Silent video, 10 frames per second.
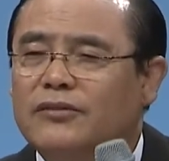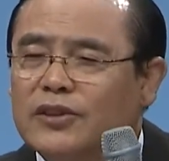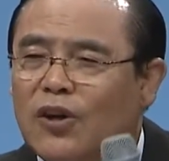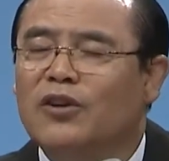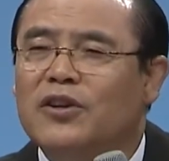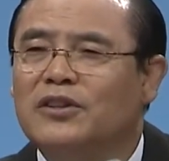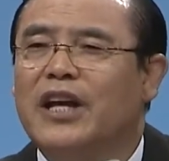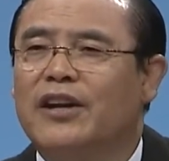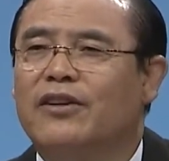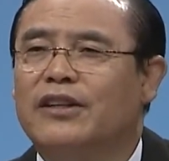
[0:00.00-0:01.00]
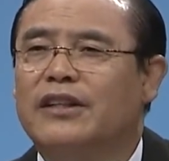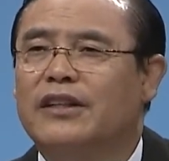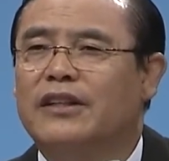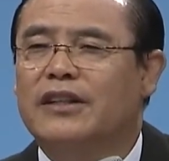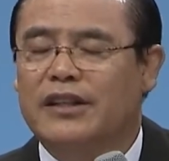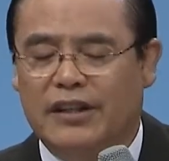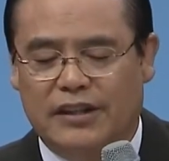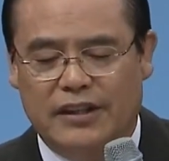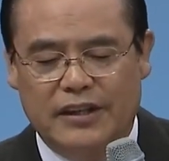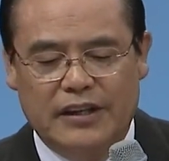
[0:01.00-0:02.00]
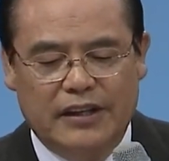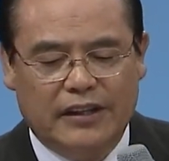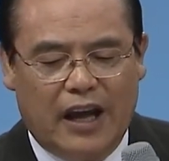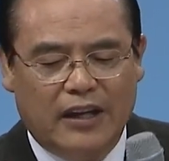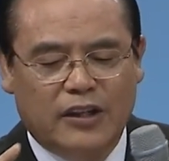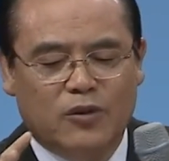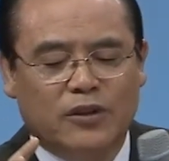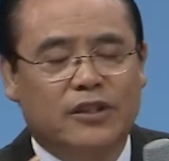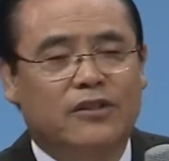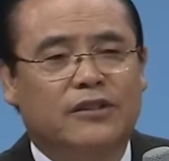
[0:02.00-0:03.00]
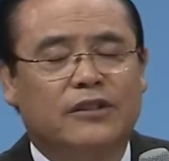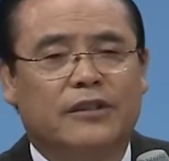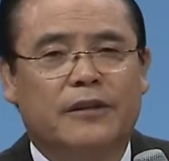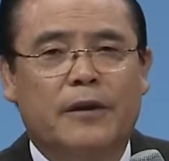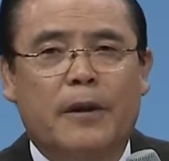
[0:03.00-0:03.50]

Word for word: 성교 사역이 다 이루어지는 것은